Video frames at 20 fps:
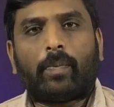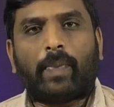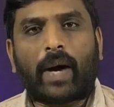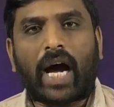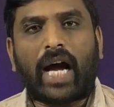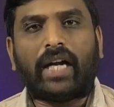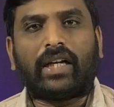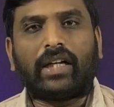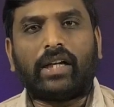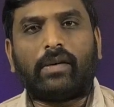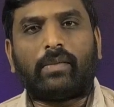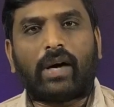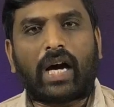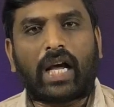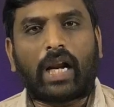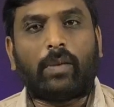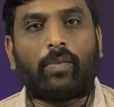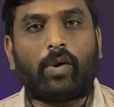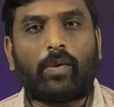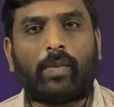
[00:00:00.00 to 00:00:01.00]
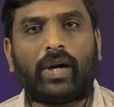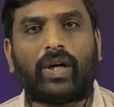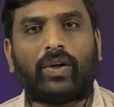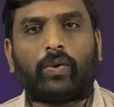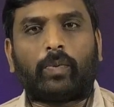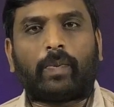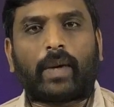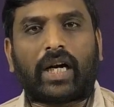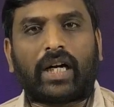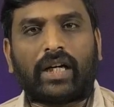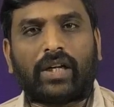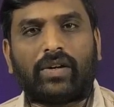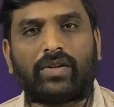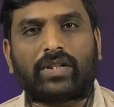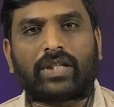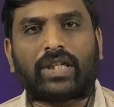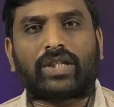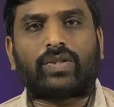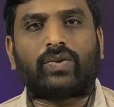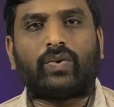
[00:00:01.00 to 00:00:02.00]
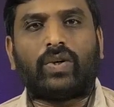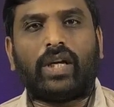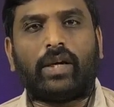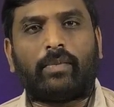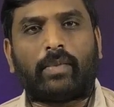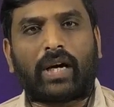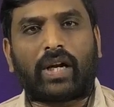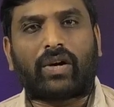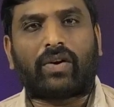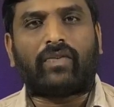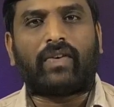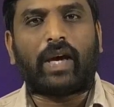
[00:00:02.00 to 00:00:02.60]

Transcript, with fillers: పార్టీ మారబోమంటూ ప్రకటనలు చేస్తూనే మరొక